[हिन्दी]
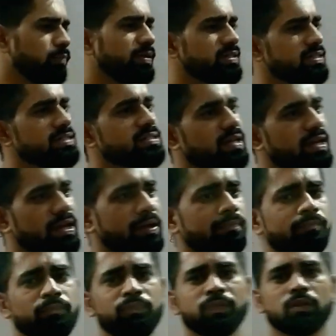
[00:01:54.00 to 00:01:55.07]
भी चीज़ें हैं
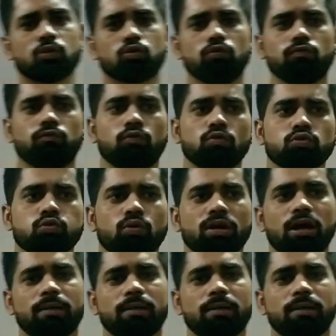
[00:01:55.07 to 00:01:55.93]
तो वो थोड़ा